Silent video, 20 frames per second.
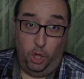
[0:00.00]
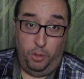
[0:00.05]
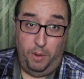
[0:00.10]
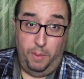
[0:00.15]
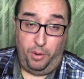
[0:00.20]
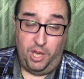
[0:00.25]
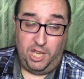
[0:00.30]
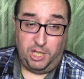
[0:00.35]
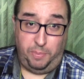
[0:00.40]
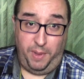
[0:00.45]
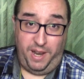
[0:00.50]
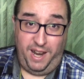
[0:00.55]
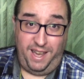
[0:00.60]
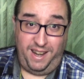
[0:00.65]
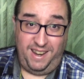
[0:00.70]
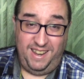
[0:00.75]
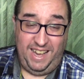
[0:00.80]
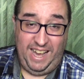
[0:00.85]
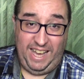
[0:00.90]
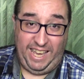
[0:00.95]
No me podía
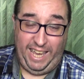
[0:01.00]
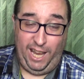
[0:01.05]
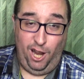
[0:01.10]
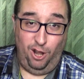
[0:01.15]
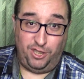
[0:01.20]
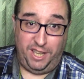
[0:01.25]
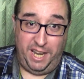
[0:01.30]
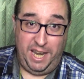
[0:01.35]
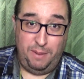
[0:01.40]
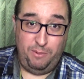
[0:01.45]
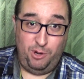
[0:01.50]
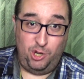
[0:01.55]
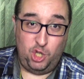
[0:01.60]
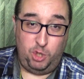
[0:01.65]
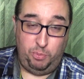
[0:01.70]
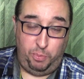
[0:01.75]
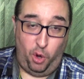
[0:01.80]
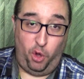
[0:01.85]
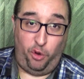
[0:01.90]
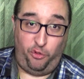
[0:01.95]
esperar, aquí lo
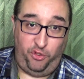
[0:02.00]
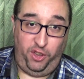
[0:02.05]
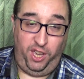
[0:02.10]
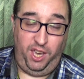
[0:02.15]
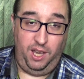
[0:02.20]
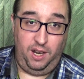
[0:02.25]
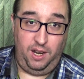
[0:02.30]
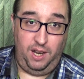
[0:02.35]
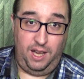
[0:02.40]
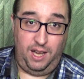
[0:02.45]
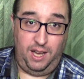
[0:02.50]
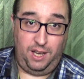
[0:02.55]
tenemos por fin,